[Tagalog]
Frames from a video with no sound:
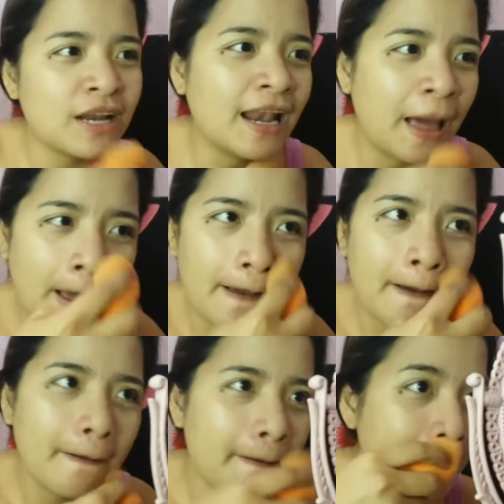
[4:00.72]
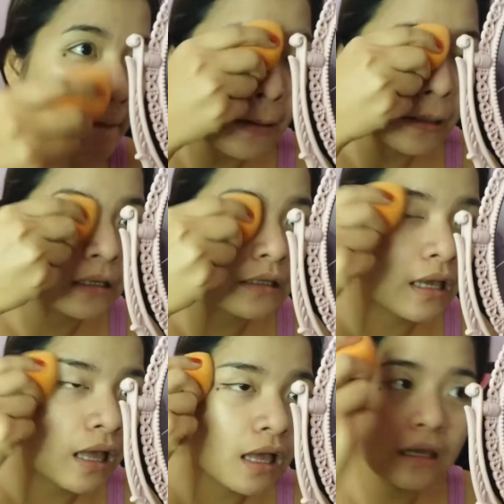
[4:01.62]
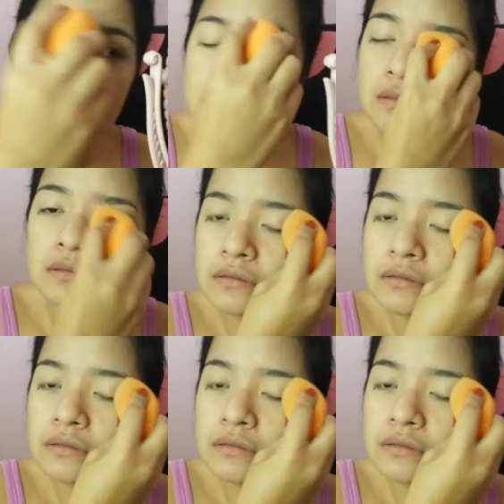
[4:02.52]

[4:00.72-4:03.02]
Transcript: ganun na lang. Yan.